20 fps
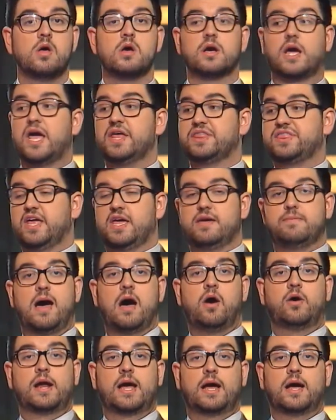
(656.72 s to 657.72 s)
que se iba
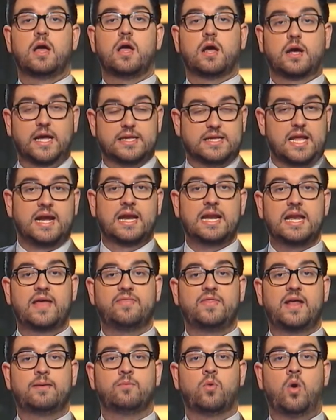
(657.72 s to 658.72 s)
ahora, que está en
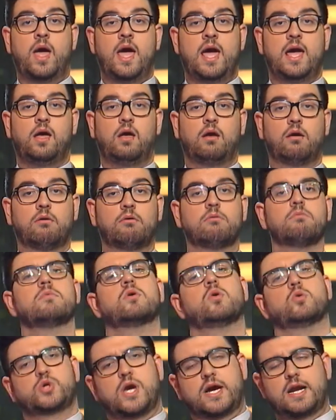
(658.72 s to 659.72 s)
Irlanda la mujer,
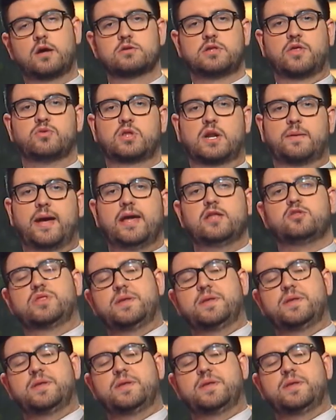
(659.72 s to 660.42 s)
escucha, que le ha costado su trabajito,